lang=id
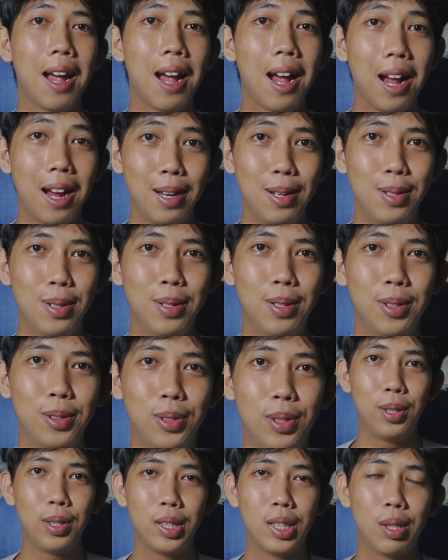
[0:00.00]
I don't know
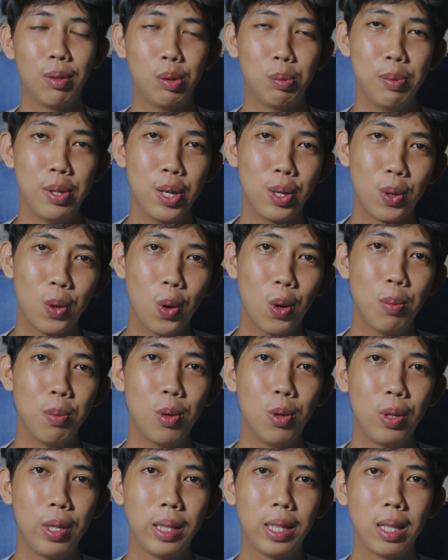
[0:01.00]
so kita harus punya
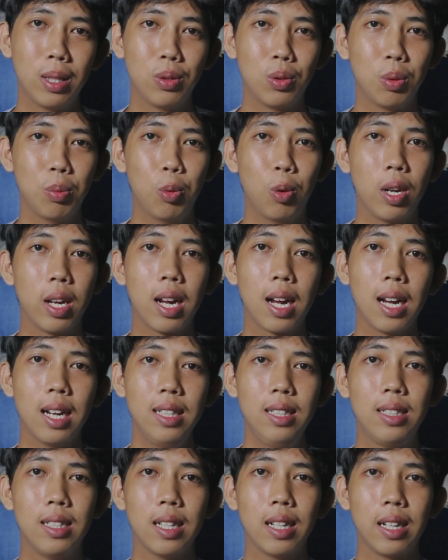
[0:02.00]
ngomong Kita langsung mulai
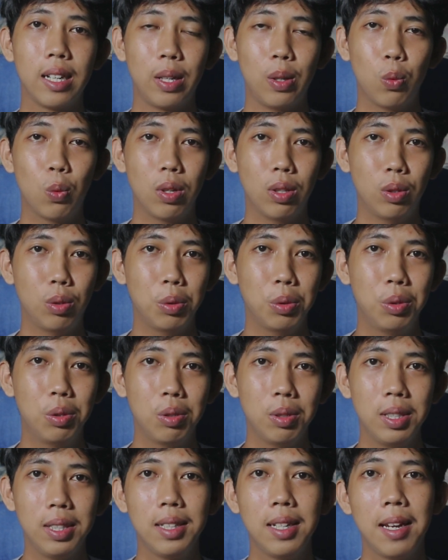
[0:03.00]
aja In 1, 2,
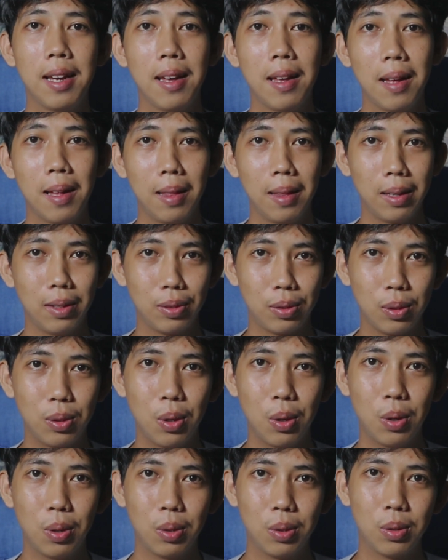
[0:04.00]
3 Let's
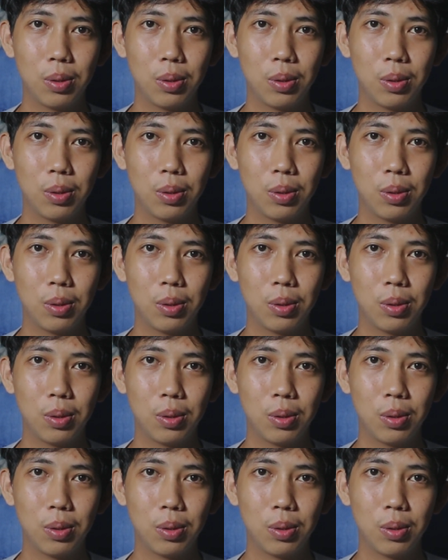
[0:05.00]
go